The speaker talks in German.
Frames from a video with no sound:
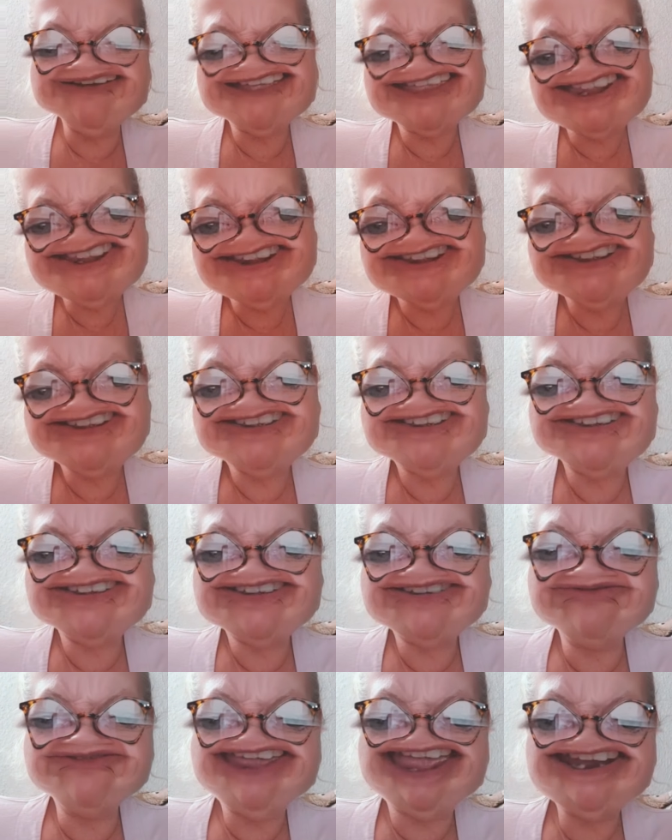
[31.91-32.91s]

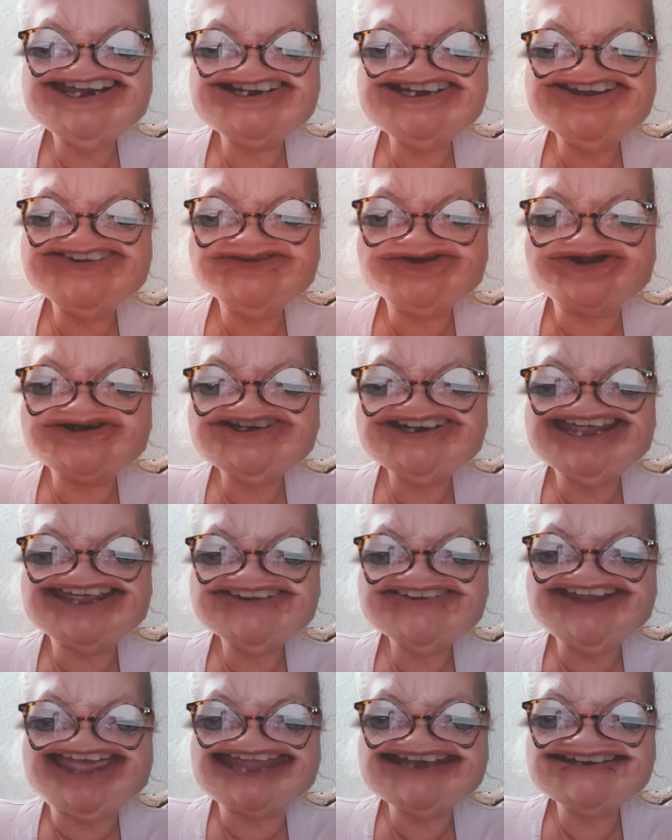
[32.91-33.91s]
Ich werde die
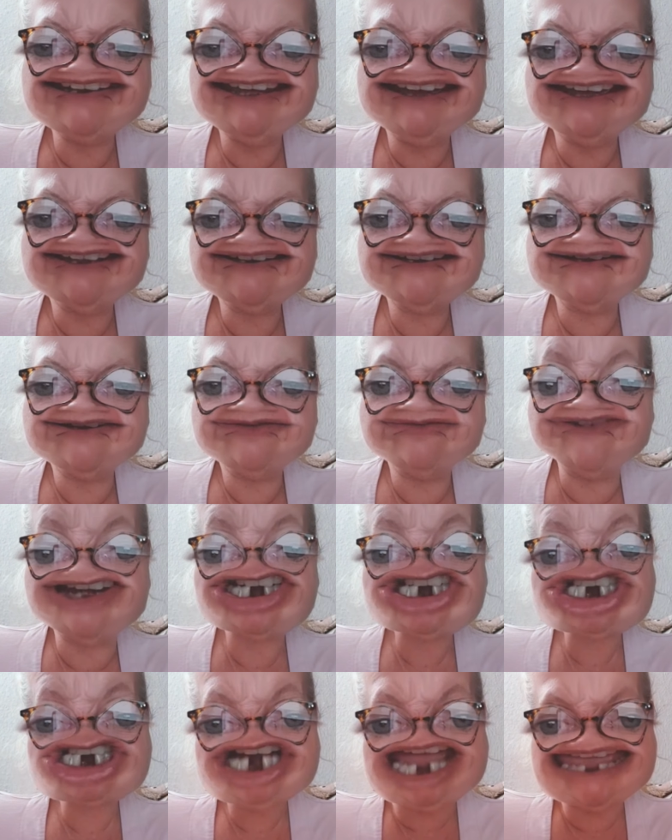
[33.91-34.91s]
Sonntagsandacht
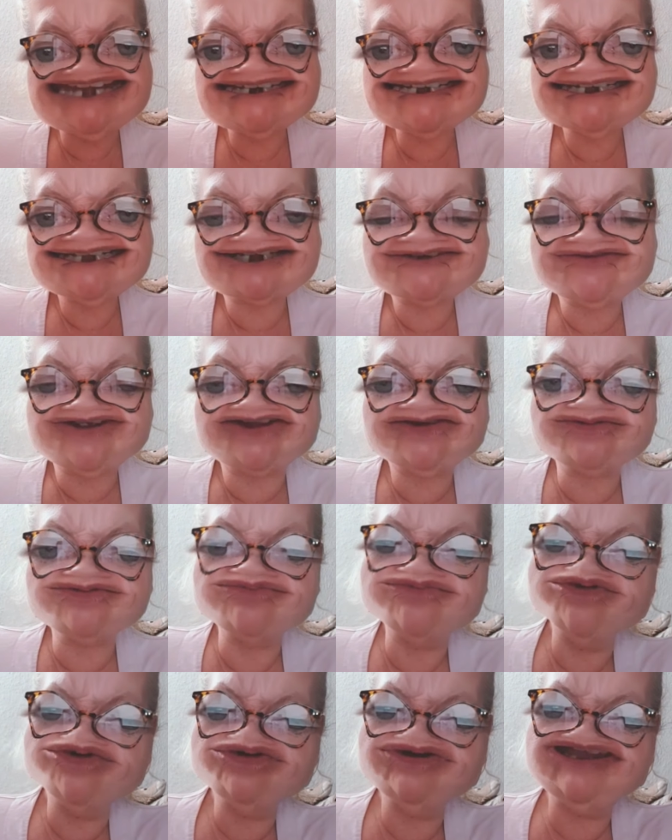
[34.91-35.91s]
wahrscheinlich etwas
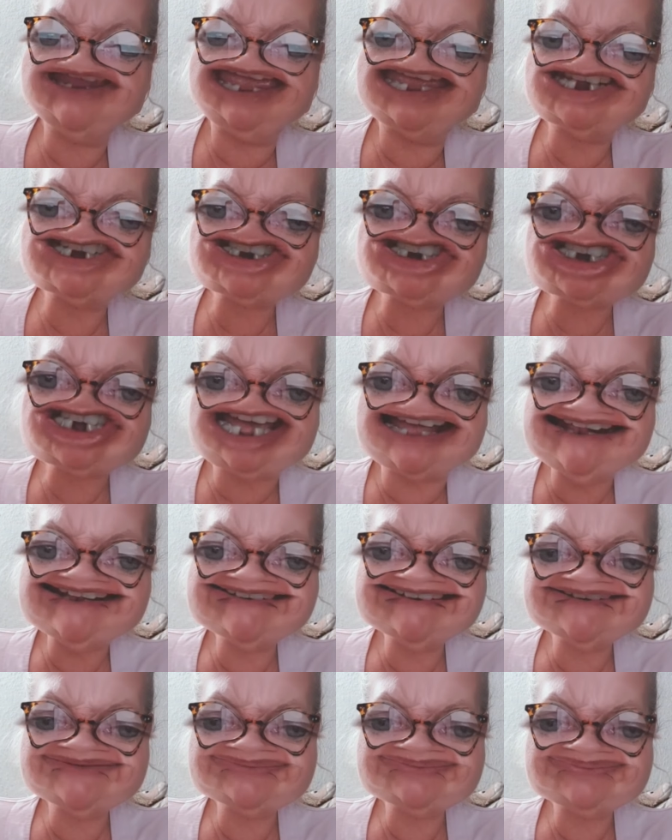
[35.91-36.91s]
humoriger
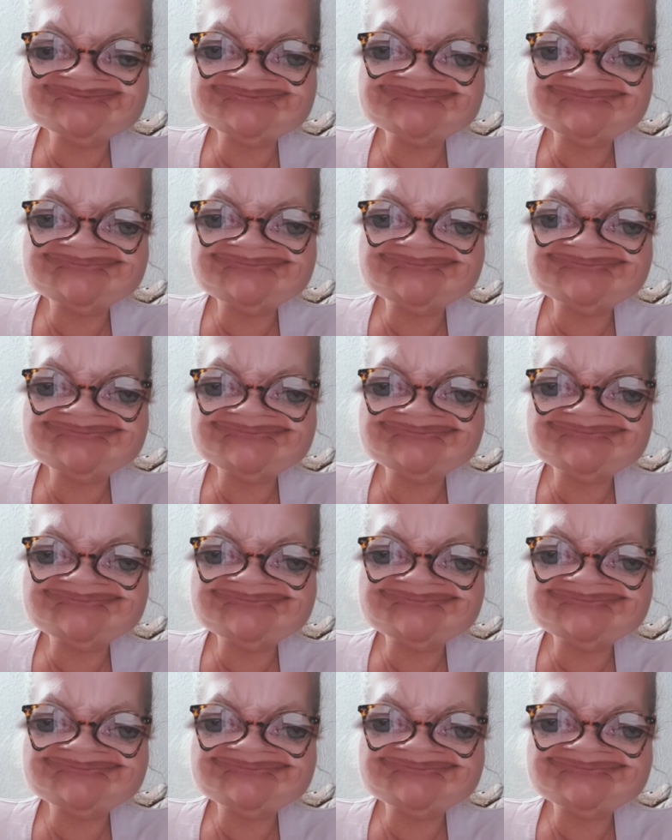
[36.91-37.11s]
gestalten.